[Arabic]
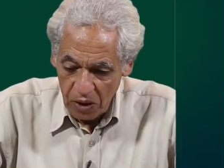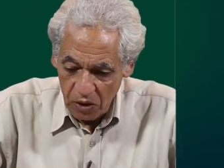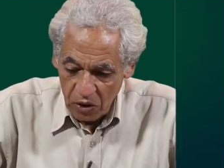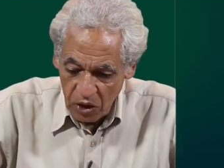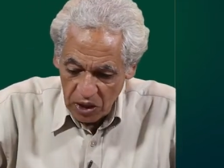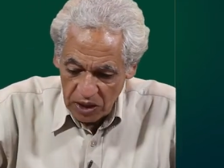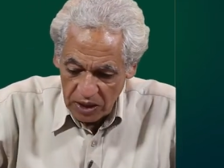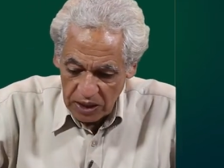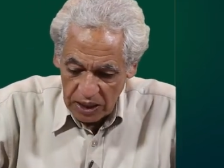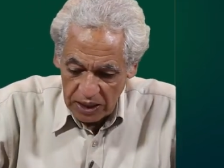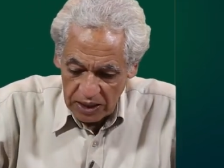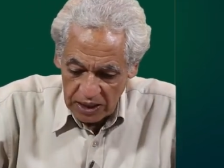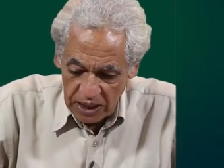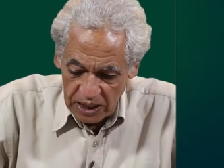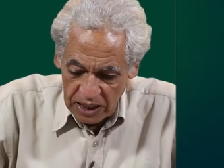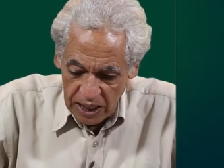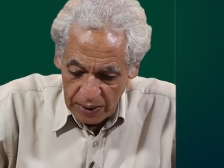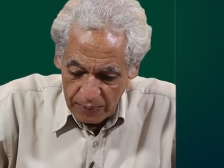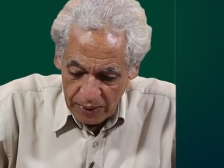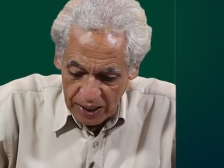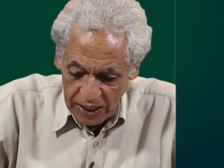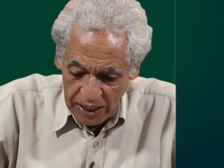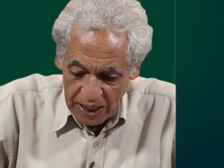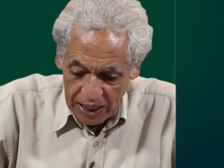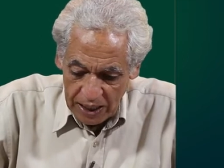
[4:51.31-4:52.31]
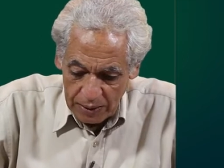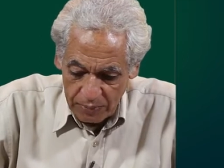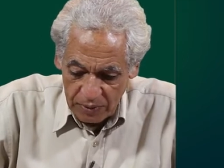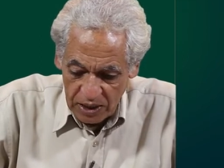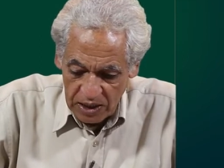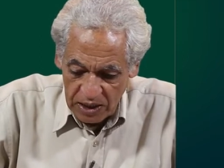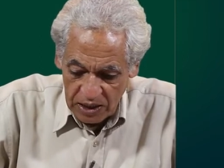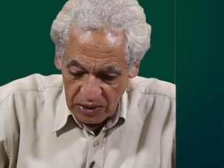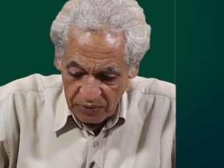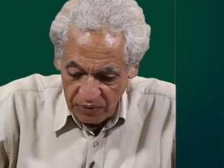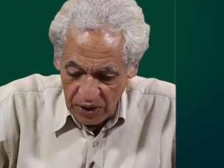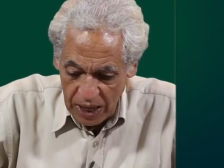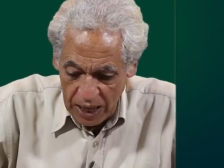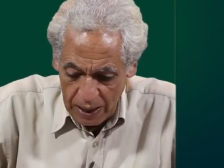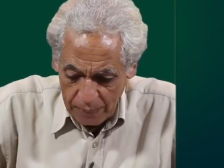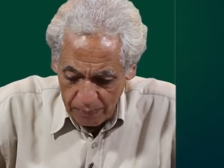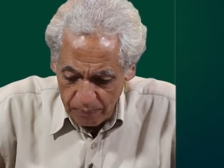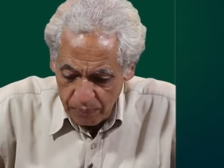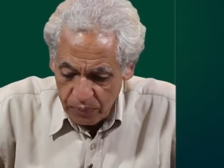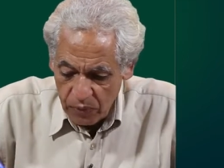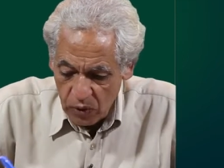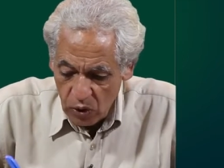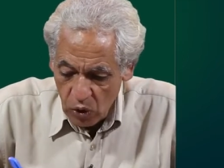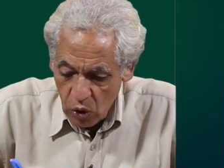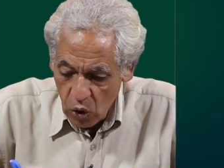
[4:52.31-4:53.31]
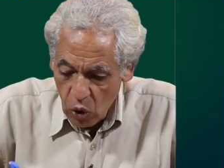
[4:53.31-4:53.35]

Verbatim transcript: قصه الاكتتاب عليه علامه استفهام